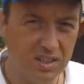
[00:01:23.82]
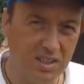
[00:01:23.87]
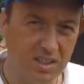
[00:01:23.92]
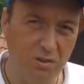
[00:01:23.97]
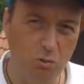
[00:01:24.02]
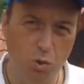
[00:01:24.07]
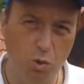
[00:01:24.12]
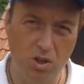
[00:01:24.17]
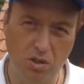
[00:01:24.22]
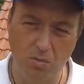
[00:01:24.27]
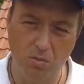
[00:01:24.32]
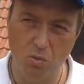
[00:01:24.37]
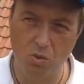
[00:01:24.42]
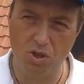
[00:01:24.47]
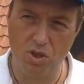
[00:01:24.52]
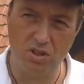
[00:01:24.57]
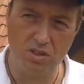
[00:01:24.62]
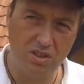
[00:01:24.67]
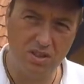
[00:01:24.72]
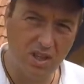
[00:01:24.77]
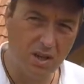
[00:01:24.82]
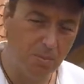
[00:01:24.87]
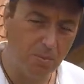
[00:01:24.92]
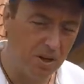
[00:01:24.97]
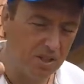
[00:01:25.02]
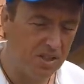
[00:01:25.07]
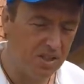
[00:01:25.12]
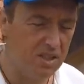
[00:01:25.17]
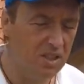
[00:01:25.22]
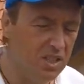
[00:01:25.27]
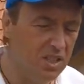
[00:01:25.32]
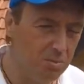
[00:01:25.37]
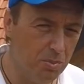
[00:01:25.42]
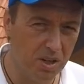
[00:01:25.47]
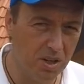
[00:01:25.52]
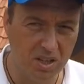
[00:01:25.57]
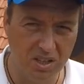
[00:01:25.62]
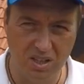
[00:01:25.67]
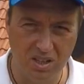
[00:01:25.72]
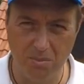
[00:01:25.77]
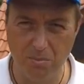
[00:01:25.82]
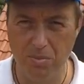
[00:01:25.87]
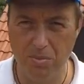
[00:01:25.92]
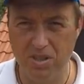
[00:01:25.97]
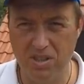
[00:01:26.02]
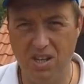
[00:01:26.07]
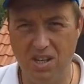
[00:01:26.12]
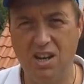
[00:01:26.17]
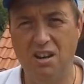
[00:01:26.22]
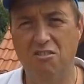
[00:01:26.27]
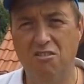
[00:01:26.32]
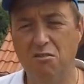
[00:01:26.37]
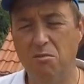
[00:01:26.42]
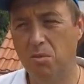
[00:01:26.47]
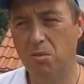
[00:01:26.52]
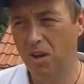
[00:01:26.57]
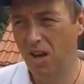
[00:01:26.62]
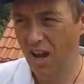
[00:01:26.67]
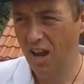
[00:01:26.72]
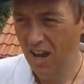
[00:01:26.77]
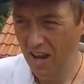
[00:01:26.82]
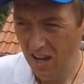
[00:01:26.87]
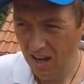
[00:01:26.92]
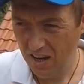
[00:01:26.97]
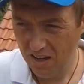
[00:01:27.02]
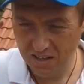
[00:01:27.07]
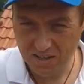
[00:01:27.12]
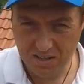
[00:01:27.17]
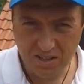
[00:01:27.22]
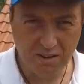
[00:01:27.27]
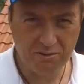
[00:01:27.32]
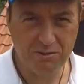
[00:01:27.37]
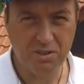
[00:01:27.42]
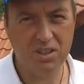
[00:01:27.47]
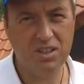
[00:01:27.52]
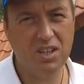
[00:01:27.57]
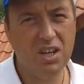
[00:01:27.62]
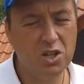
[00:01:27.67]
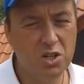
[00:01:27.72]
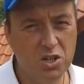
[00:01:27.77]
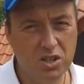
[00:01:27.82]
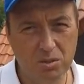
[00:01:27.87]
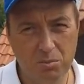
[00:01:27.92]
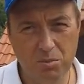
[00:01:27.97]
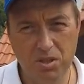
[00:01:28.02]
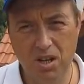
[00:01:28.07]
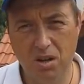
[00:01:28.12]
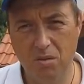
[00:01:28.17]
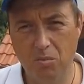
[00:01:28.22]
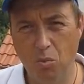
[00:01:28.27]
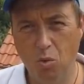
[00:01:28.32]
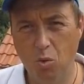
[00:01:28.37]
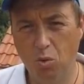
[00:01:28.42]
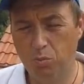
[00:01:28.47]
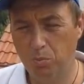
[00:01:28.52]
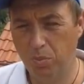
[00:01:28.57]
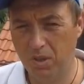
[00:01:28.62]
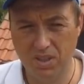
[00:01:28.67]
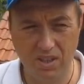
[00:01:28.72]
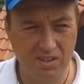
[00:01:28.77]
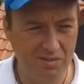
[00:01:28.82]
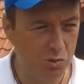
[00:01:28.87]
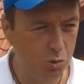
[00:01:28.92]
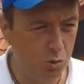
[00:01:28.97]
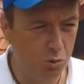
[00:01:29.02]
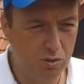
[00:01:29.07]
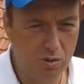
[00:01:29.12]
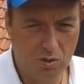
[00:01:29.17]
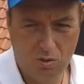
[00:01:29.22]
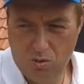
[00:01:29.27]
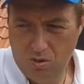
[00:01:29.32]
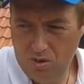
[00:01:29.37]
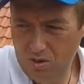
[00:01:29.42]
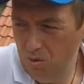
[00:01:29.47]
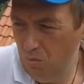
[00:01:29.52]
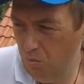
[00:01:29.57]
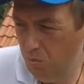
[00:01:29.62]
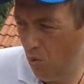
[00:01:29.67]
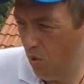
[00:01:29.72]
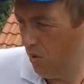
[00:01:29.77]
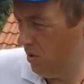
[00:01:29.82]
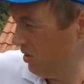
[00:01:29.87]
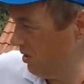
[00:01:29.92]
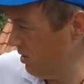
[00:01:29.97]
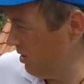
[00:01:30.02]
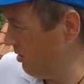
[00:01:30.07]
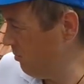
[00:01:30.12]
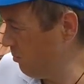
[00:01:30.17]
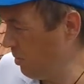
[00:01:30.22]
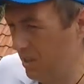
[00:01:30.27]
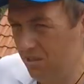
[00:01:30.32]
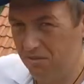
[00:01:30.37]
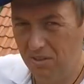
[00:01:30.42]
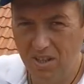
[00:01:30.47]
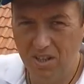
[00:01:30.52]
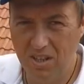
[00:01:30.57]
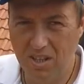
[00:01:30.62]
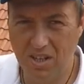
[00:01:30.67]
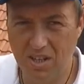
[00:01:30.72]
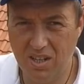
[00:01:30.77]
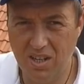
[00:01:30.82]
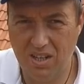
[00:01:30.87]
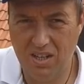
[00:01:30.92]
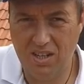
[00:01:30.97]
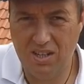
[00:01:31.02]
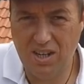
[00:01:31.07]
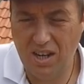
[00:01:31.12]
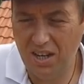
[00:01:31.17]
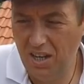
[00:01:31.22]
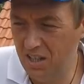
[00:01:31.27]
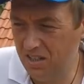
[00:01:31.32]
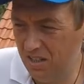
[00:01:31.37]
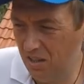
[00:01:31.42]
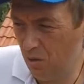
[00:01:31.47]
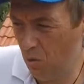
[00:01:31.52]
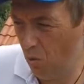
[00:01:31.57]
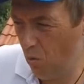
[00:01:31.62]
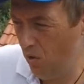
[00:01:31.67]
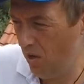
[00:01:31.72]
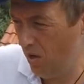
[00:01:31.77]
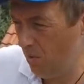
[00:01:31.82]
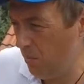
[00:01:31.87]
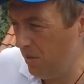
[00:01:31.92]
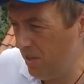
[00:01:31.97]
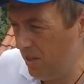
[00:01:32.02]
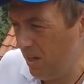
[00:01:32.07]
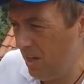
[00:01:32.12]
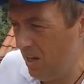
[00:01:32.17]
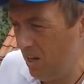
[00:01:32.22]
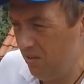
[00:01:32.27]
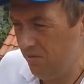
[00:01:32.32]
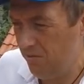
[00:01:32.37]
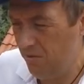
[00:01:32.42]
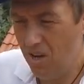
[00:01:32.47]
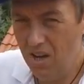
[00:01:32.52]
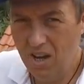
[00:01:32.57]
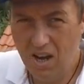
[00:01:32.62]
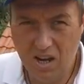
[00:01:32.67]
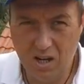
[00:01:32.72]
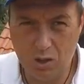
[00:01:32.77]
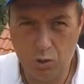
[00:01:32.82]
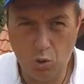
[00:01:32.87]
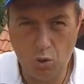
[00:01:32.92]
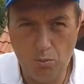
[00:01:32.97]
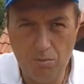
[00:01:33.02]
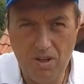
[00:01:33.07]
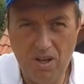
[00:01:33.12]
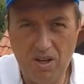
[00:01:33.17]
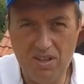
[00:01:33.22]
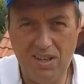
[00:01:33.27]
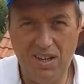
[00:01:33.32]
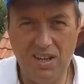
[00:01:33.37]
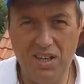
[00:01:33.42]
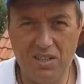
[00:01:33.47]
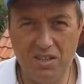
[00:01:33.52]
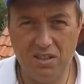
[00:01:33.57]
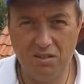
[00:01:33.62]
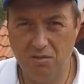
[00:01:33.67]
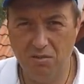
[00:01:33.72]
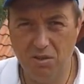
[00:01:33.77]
Сегодня может так произойти с Михаилом Безяевым, первым. А завтра также на меня могут подать суд любой э, производитель каких-то кровельных материалов, о котором я нелестно